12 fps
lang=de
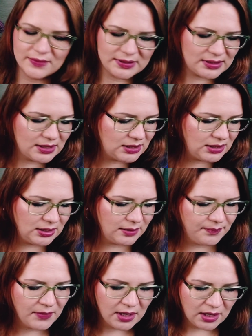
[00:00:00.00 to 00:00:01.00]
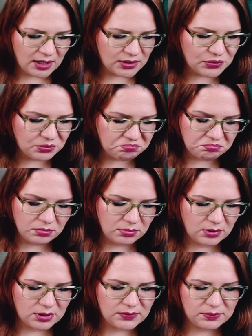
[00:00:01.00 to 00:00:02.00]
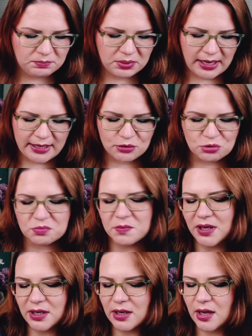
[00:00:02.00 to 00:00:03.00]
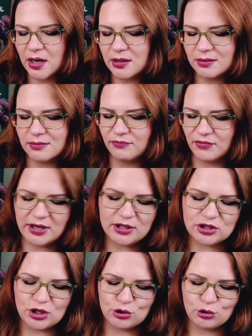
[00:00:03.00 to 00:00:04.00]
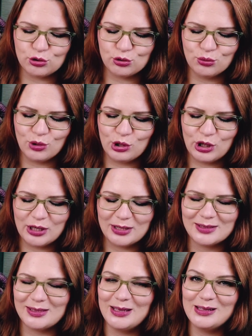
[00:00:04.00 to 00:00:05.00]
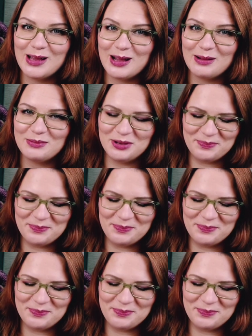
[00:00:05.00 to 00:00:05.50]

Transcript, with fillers: Was sagt ihr? Also das beeindruckt mich gerade, weil ich es halt auch so noch nicht gesehen habe.